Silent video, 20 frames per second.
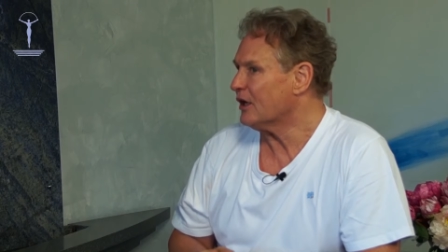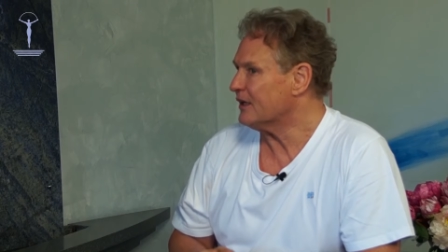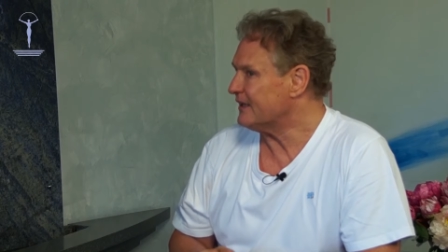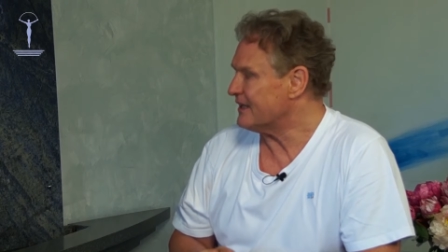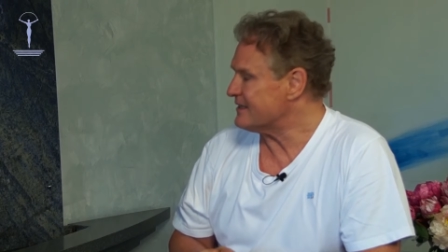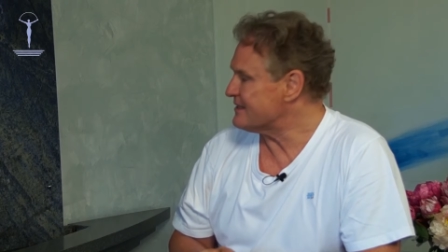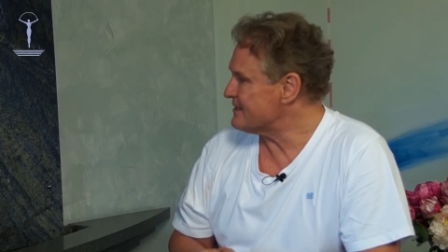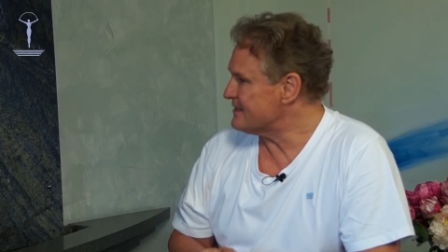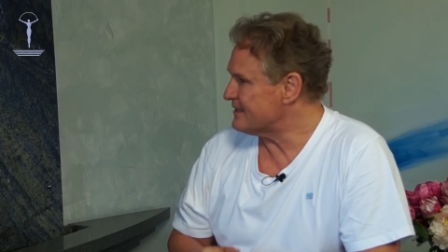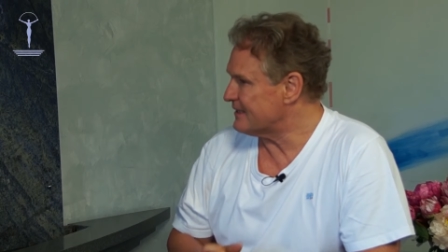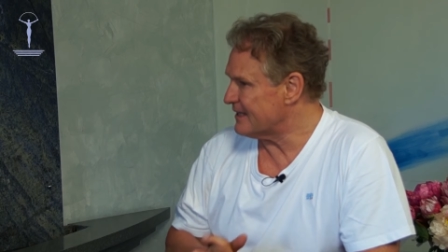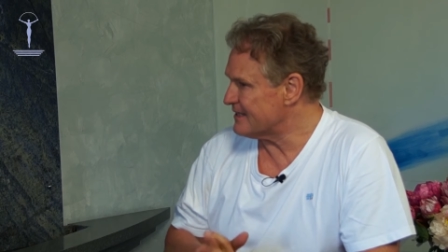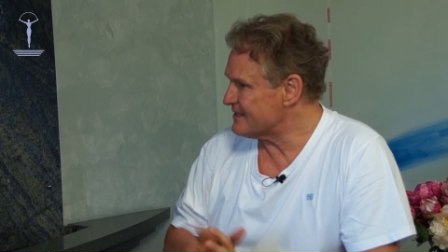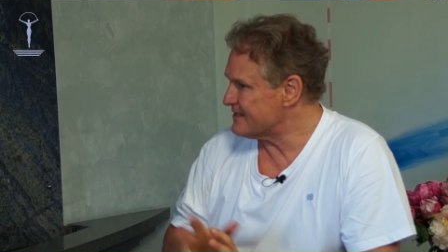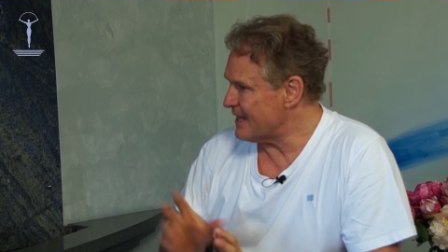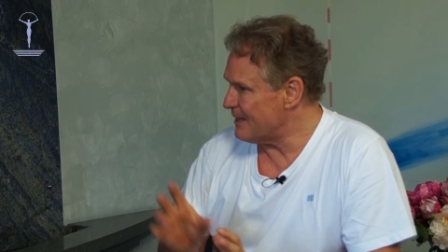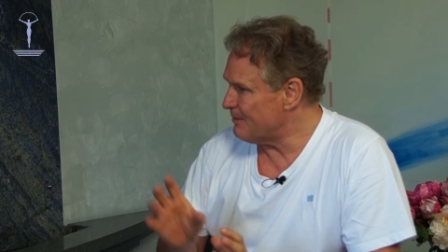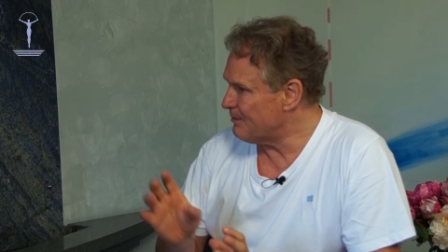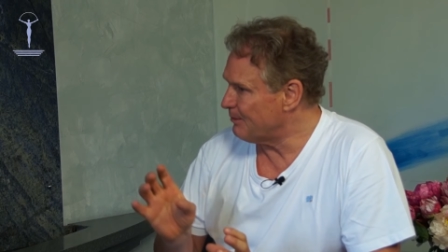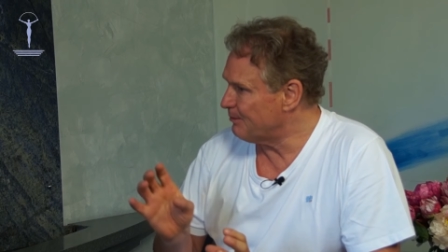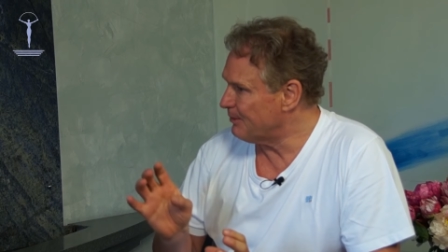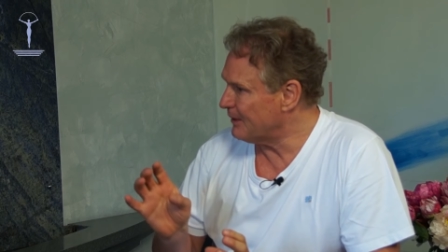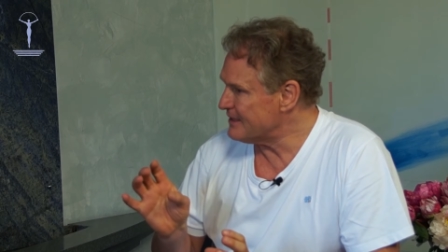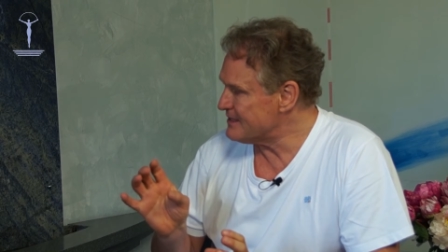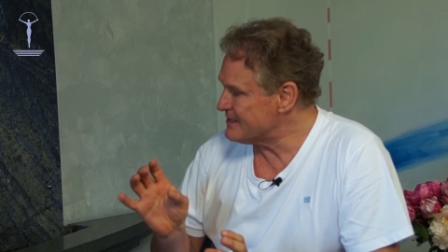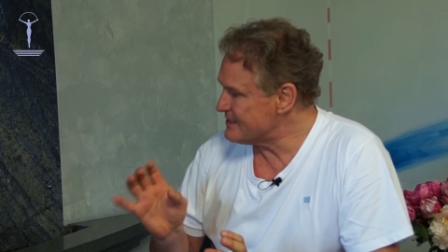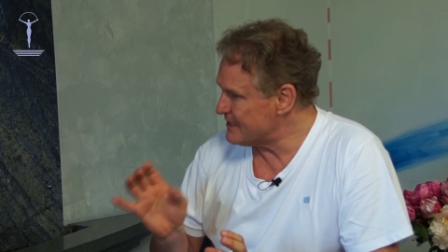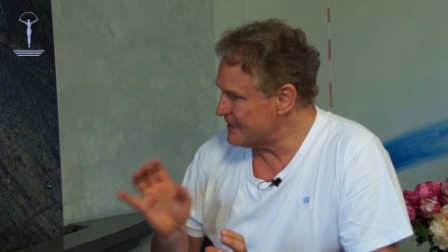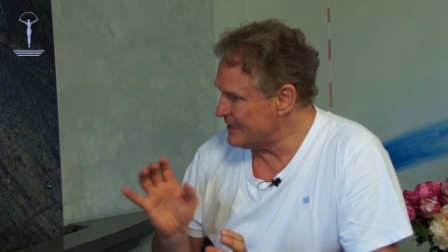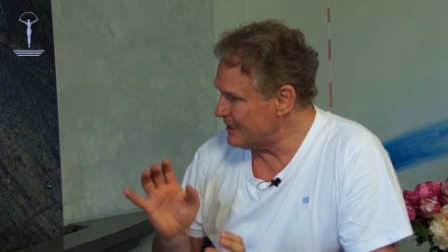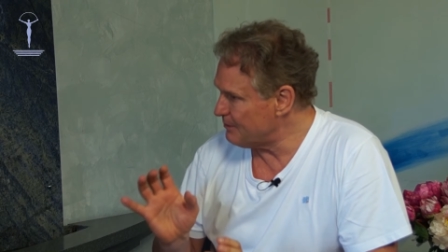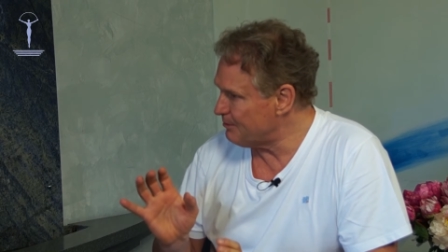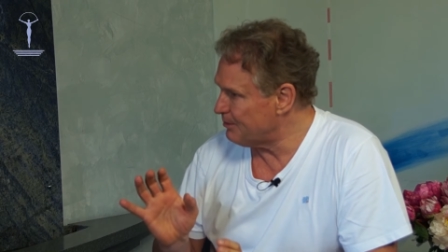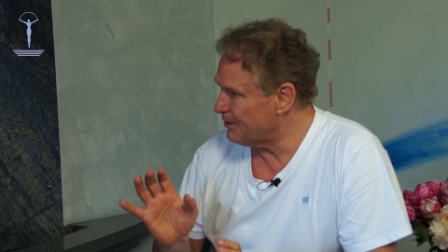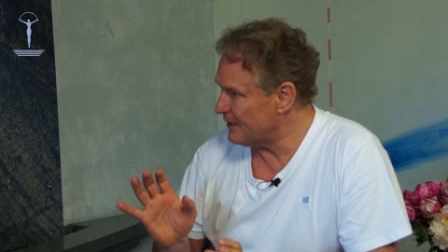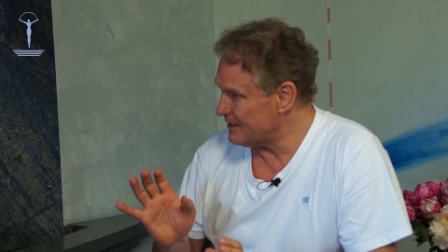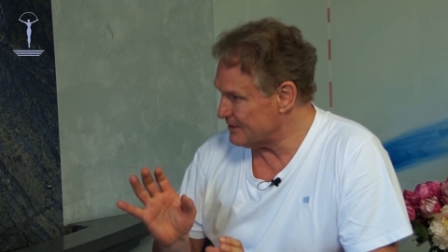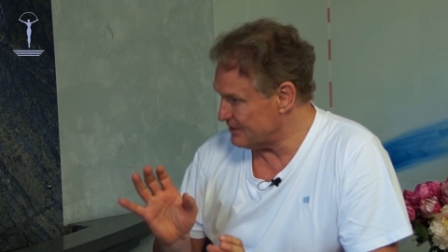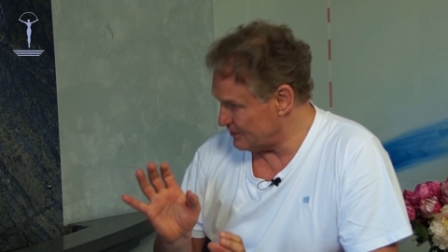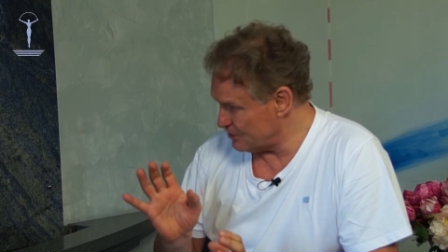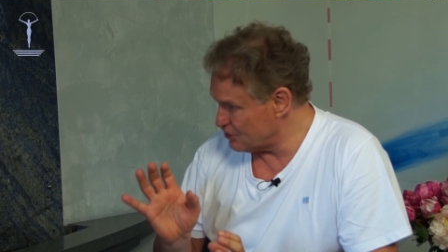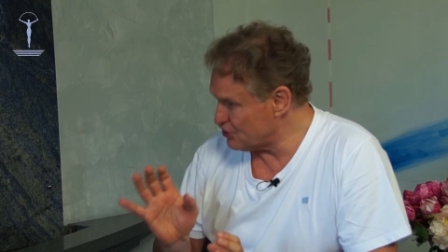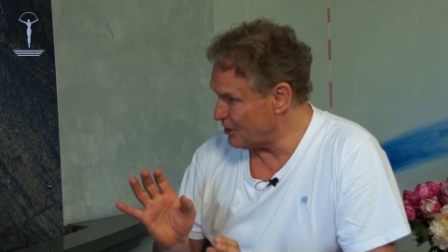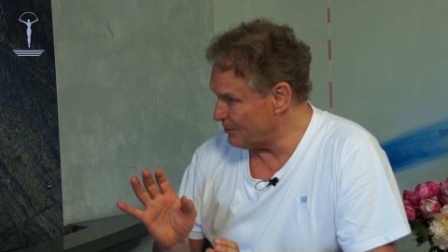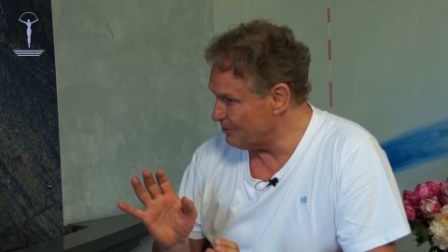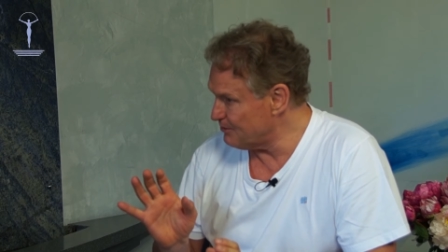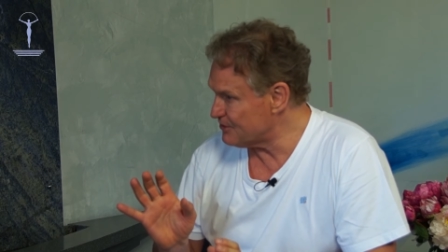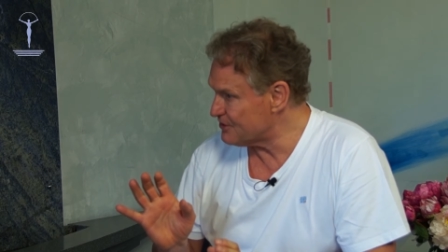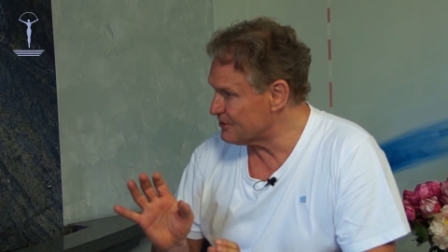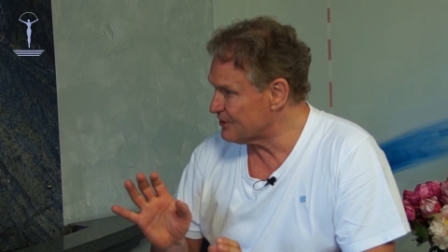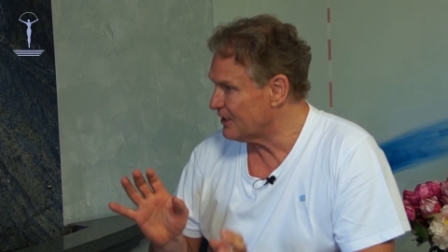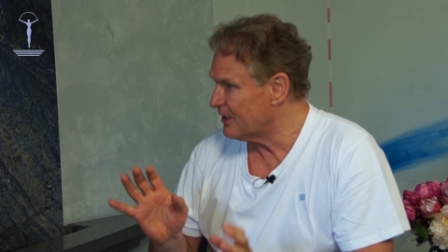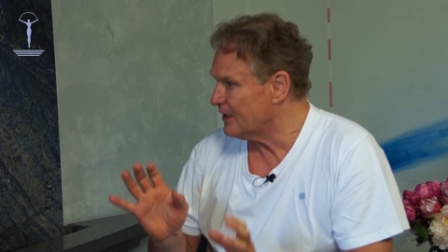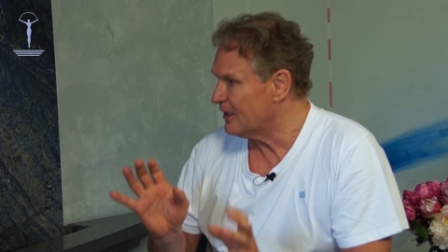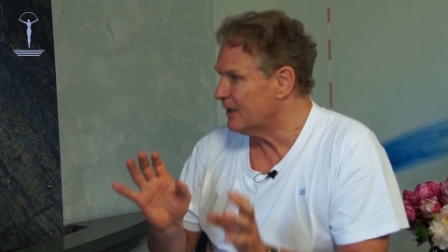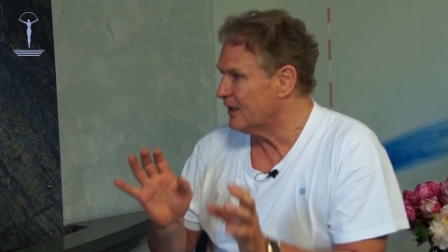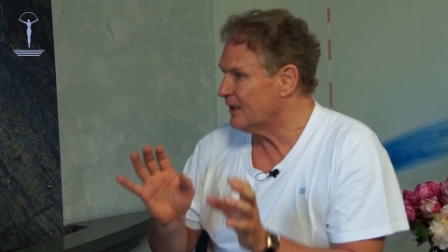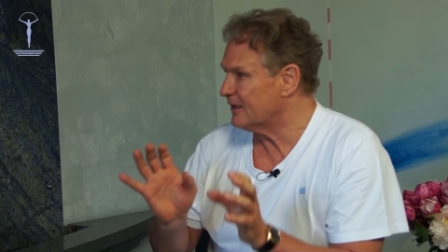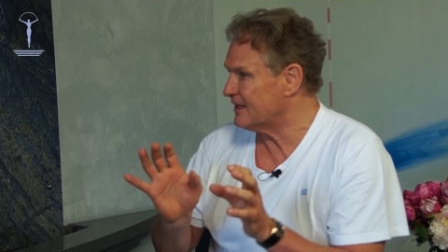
das ist dasselbe Prinzip, also es stimmt, mhm.